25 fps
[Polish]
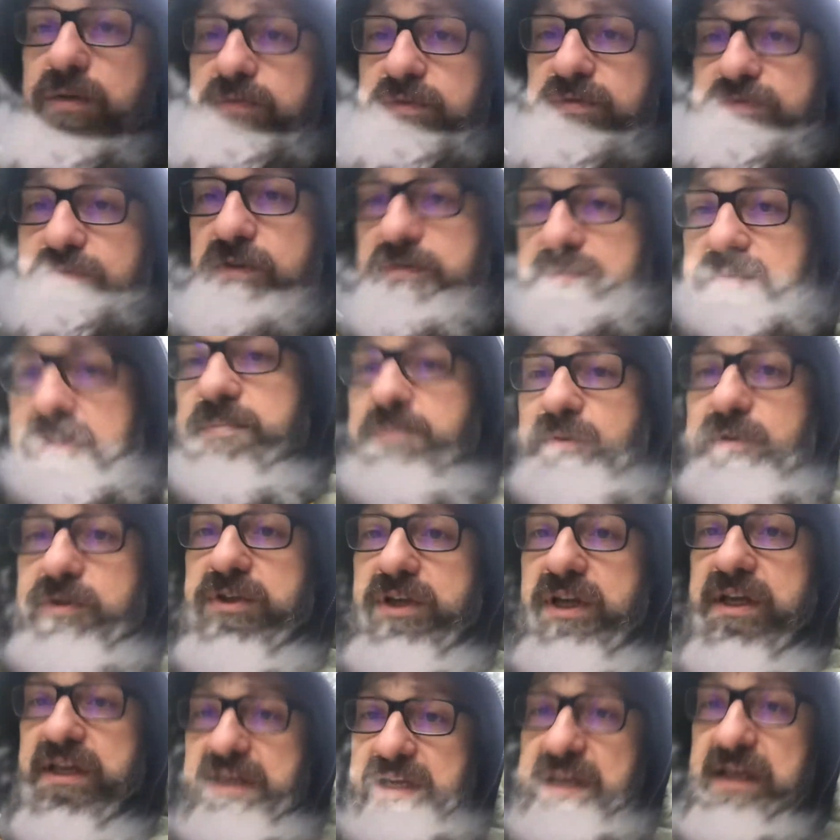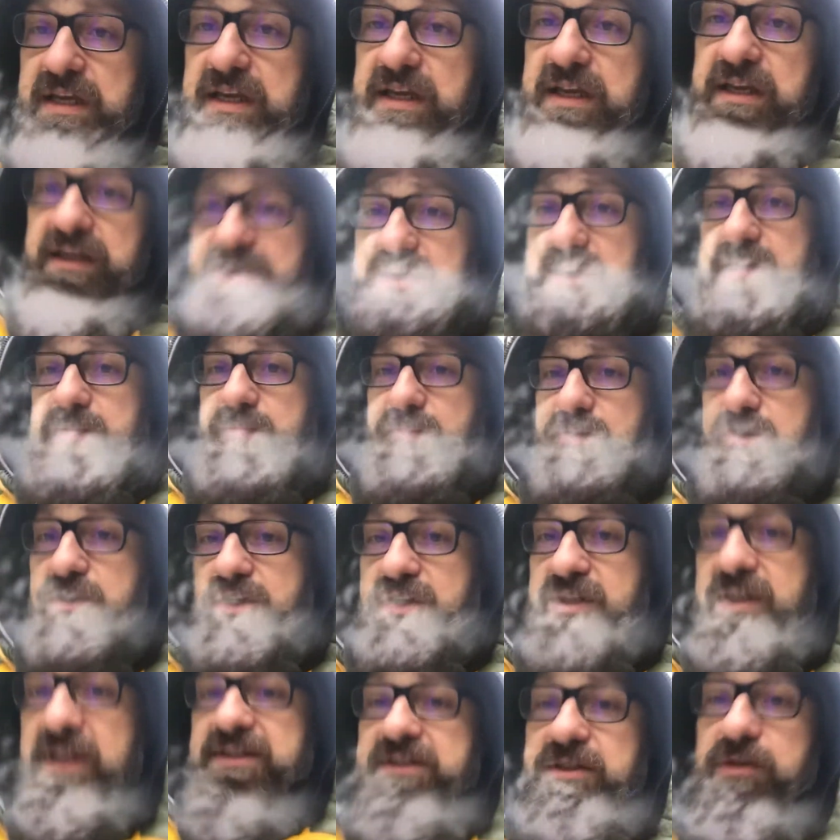w Twoim zborze, może
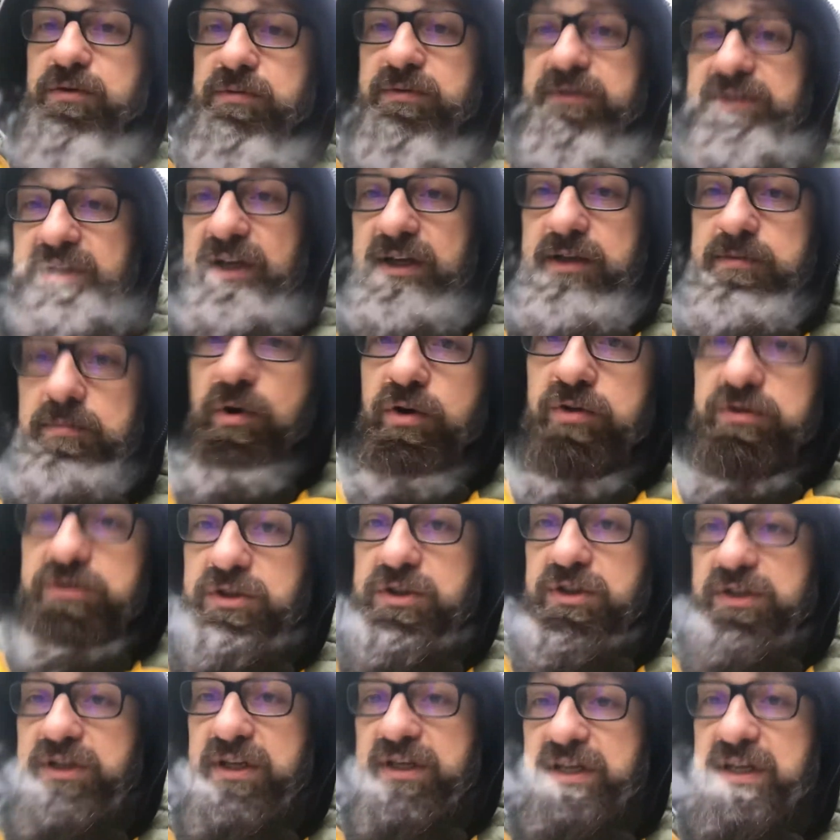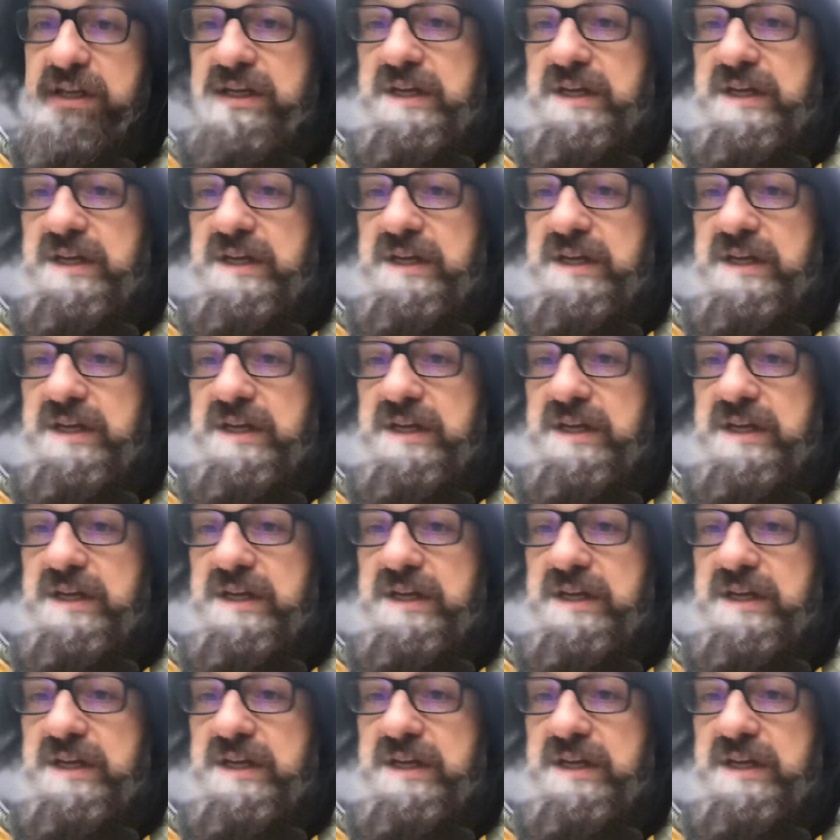nie są tak mądrzy,